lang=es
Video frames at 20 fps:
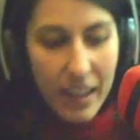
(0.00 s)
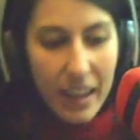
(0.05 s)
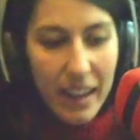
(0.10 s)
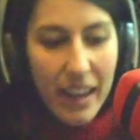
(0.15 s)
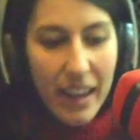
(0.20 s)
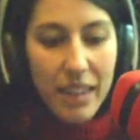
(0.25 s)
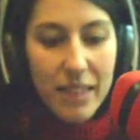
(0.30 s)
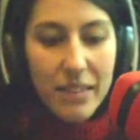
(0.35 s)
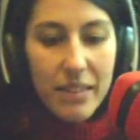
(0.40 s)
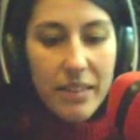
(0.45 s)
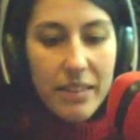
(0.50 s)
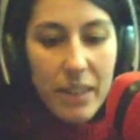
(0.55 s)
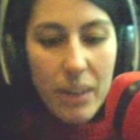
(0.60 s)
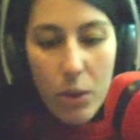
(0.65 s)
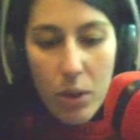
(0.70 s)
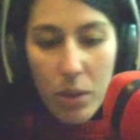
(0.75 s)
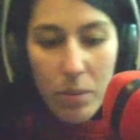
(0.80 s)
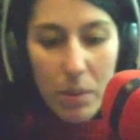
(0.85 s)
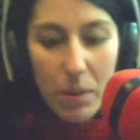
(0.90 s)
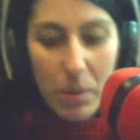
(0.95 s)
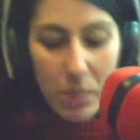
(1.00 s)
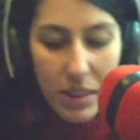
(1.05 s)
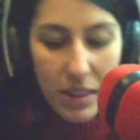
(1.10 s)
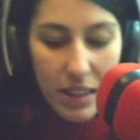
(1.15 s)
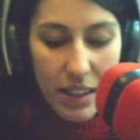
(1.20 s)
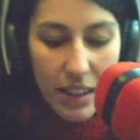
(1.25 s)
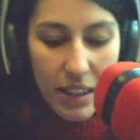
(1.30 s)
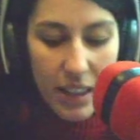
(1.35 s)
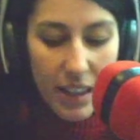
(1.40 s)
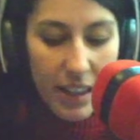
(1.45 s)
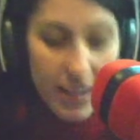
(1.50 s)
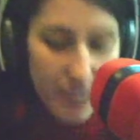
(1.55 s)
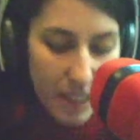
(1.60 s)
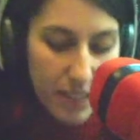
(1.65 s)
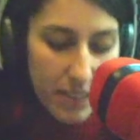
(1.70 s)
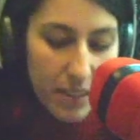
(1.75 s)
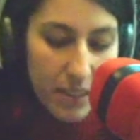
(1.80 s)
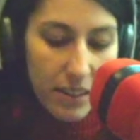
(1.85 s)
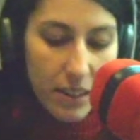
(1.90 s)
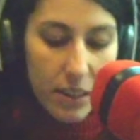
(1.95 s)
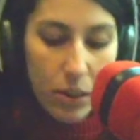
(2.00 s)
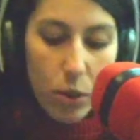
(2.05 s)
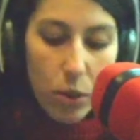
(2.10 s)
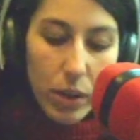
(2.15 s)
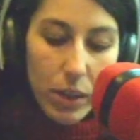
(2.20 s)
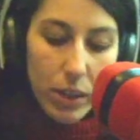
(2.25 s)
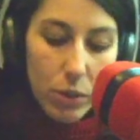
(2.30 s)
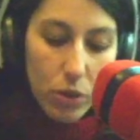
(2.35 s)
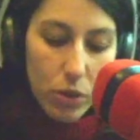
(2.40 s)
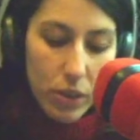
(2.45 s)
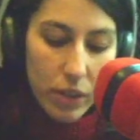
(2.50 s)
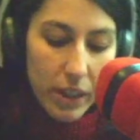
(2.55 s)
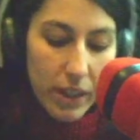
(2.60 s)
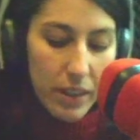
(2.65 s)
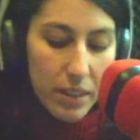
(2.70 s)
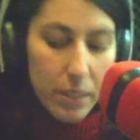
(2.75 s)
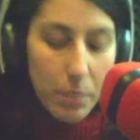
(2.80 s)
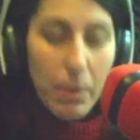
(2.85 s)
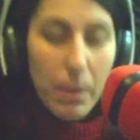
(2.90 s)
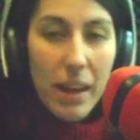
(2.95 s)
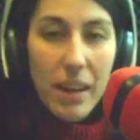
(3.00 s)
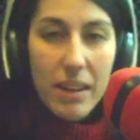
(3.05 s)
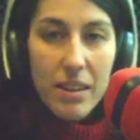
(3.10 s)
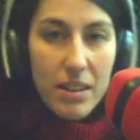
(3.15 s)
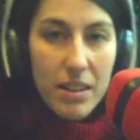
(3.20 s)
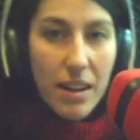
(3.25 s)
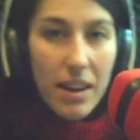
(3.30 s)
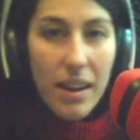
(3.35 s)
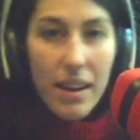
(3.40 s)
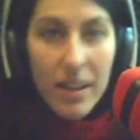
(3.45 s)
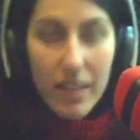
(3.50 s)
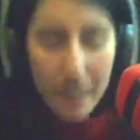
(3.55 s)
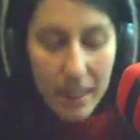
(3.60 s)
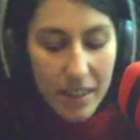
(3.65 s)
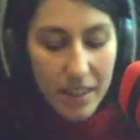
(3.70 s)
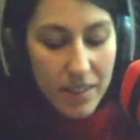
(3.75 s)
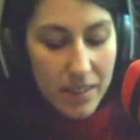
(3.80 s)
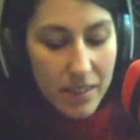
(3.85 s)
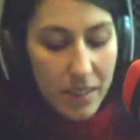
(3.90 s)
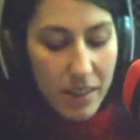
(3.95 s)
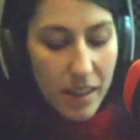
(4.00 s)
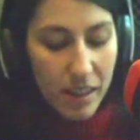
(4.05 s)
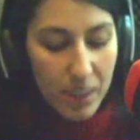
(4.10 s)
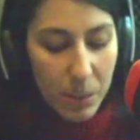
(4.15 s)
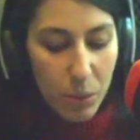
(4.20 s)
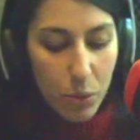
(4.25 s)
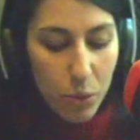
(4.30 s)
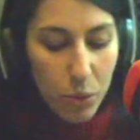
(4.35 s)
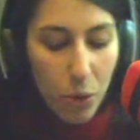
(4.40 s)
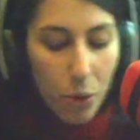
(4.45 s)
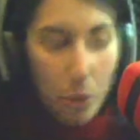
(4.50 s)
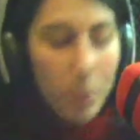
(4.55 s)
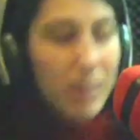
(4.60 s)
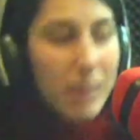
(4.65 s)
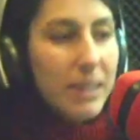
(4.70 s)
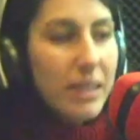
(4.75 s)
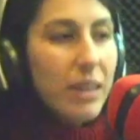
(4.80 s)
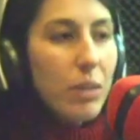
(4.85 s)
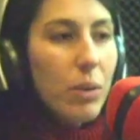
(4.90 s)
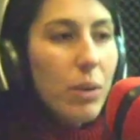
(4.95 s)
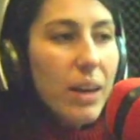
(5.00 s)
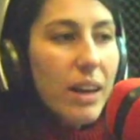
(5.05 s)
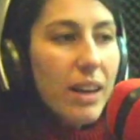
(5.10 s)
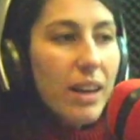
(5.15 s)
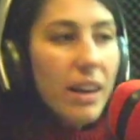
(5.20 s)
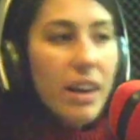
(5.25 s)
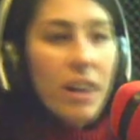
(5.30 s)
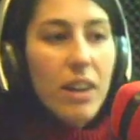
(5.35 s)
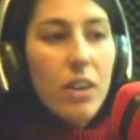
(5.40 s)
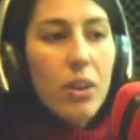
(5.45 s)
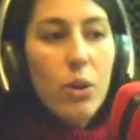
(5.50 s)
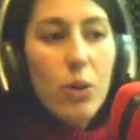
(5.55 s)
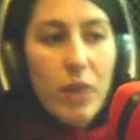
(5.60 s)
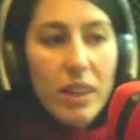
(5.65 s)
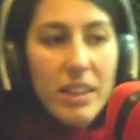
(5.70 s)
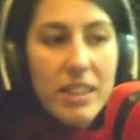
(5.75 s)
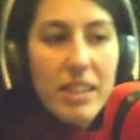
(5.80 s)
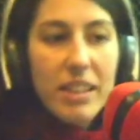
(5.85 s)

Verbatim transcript: la licencia lo que permite, esta licencia en concreto, que es by sa que es atribución compartir igual, lo que